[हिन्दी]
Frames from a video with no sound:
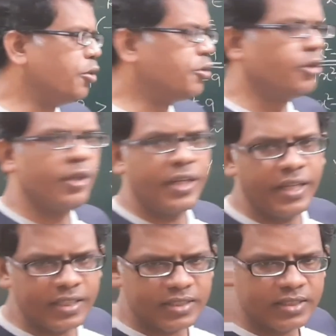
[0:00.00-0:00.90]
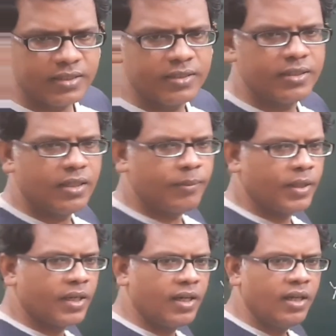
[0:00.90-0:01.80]
जो जो एक्स
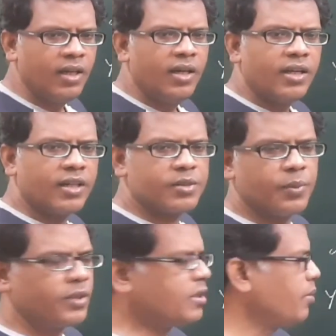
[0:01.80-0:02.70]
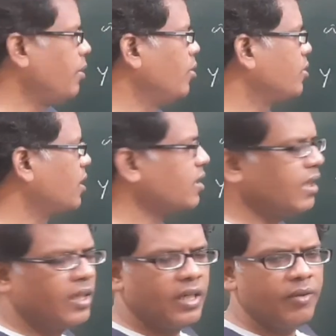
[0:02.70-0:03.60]
हमारा रेस्पॉन्सिबल हो
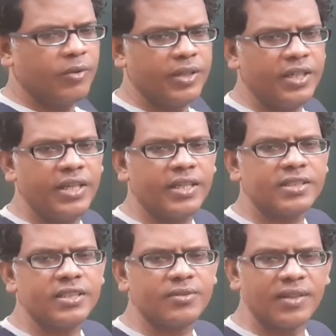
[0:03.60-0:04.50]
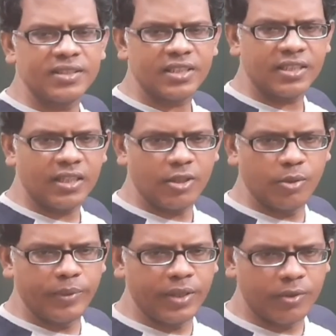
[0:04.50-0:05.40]
सकता है वही एक्स इस फंक्शन का
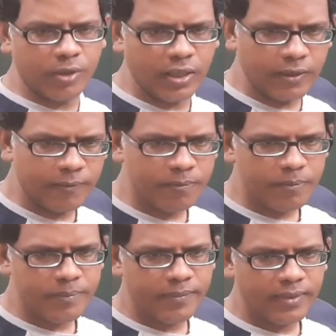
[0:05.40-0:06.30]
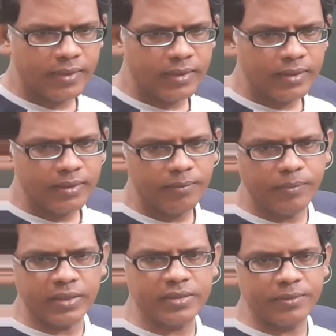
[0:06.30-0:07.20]
डोमेन होगा
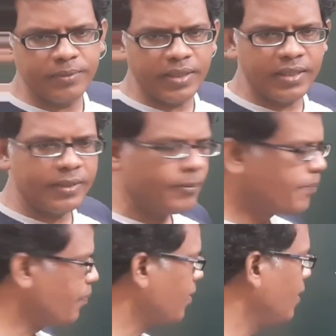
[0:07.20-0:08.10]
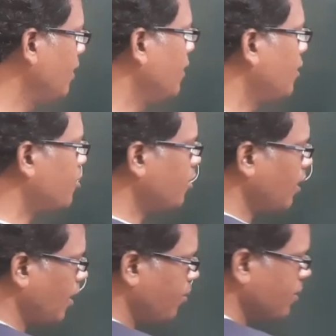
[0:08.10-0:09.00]
बात समझ में आया
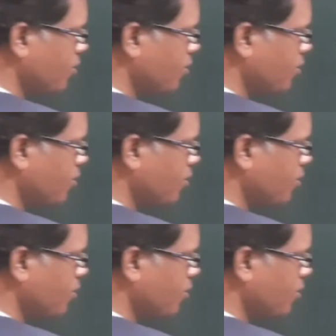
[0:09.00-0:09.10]
तो अब